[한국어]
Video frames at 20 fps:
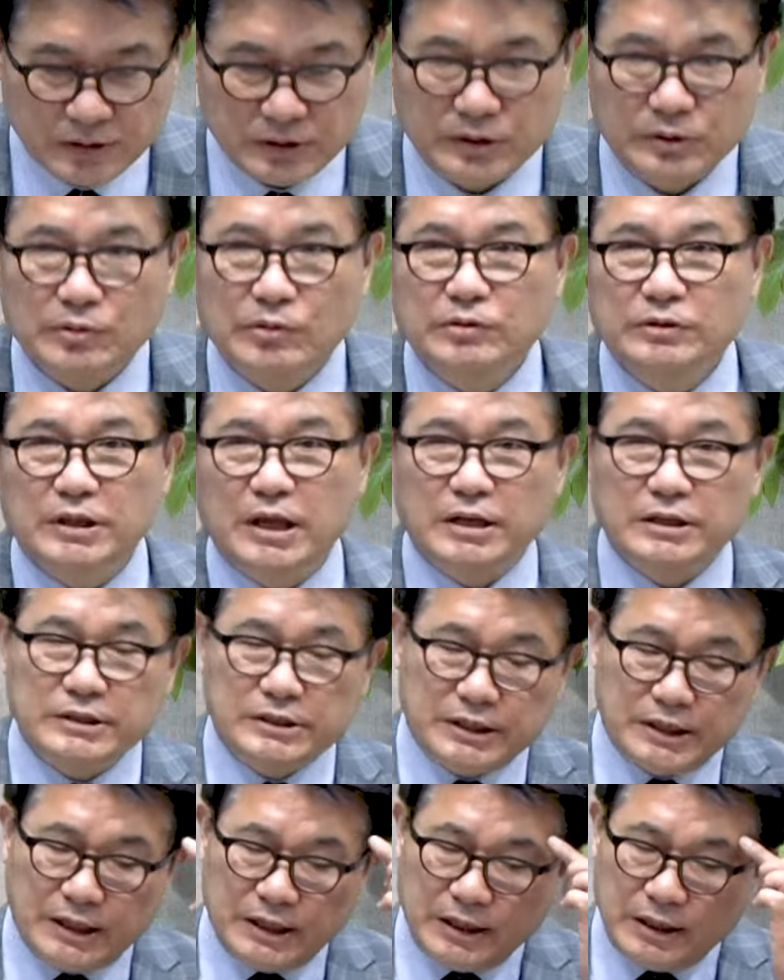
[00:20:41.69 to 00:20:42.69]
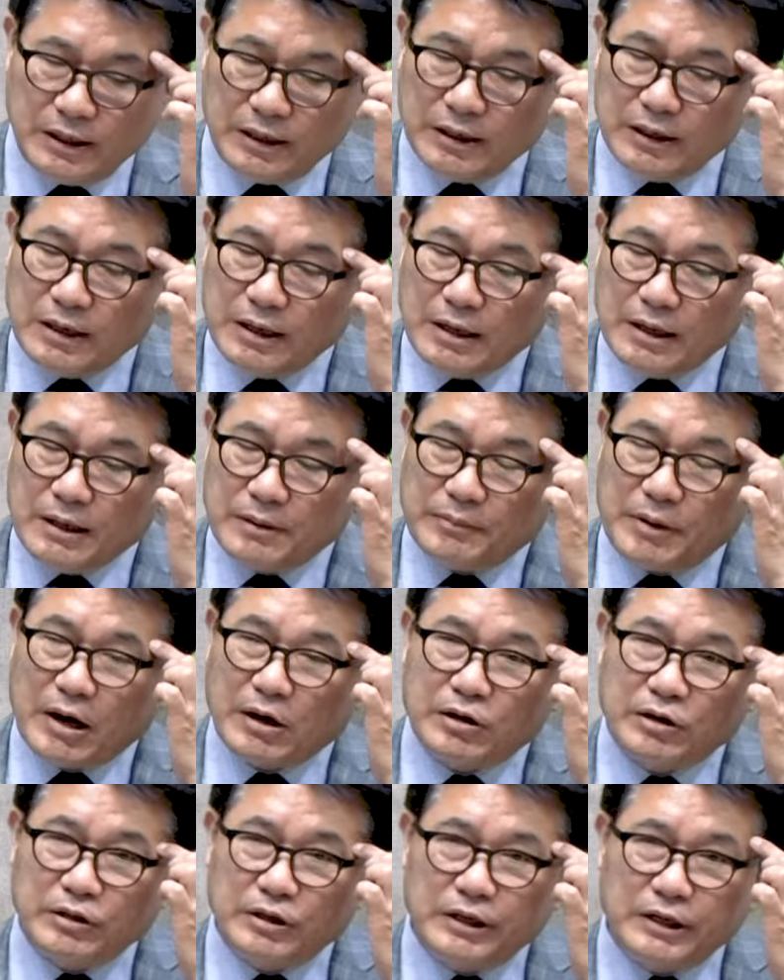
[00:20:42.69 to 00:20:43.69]
그리고 그 당시
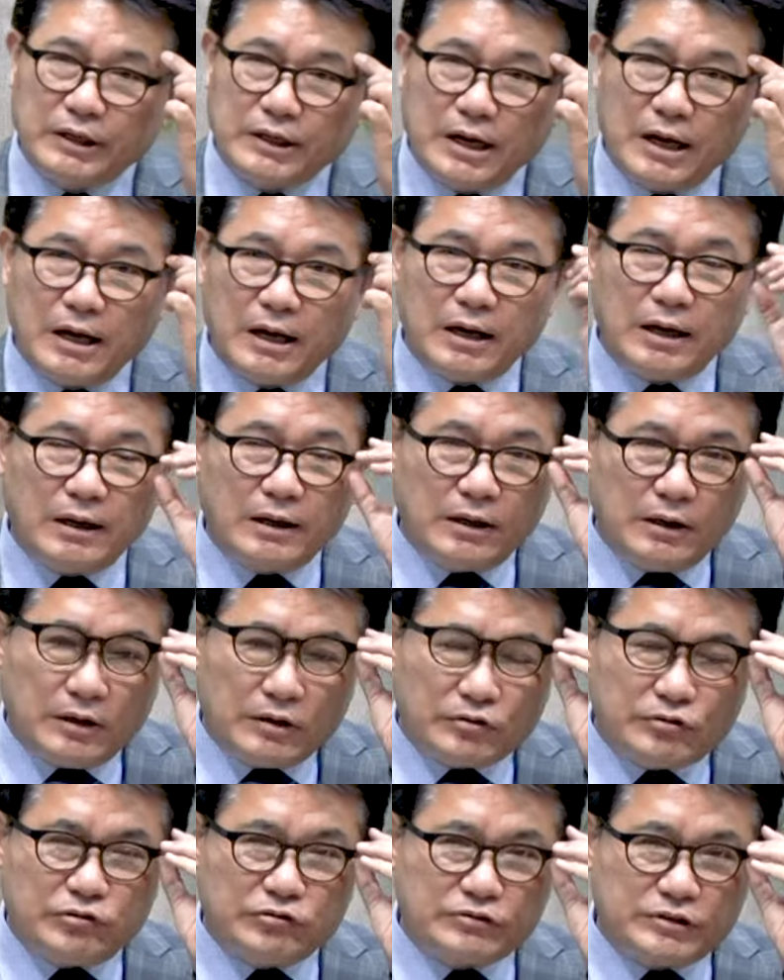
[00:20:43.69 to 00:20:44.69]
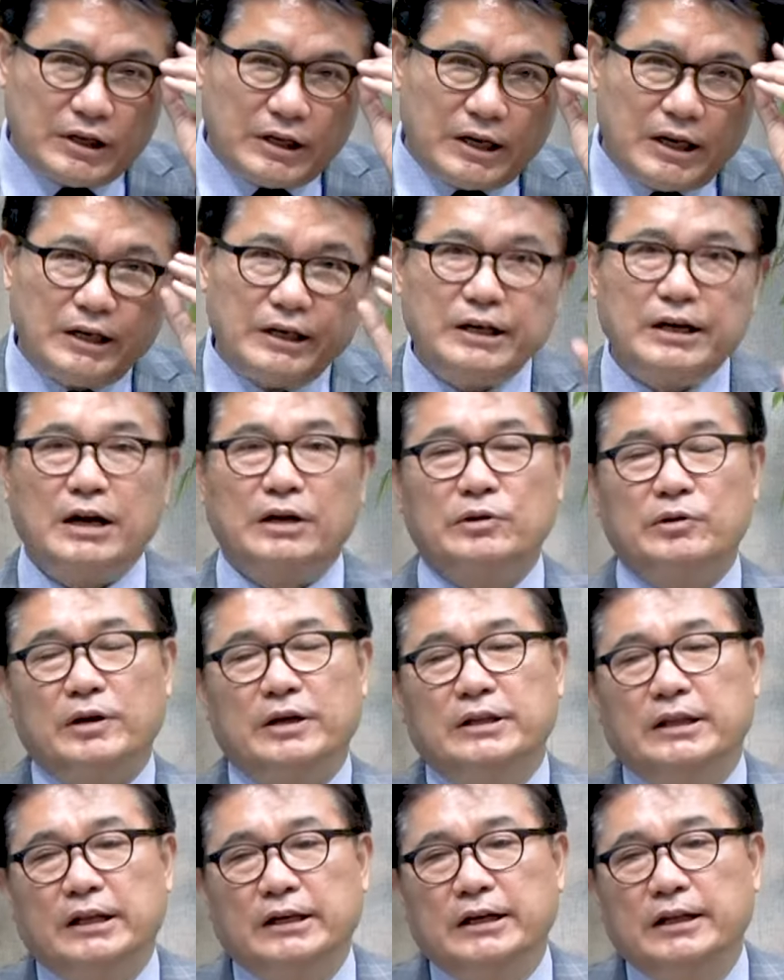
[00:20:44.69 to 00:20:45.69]
박헌영이가 국제 레닌
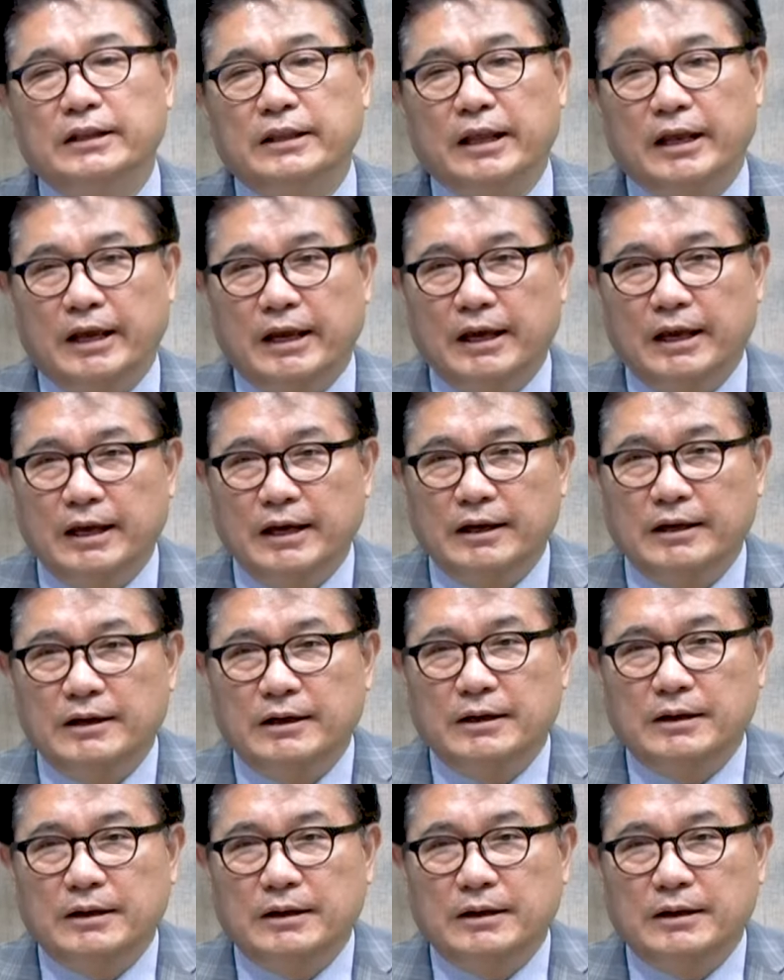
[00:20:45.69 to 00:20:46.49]
학교에 다닐 때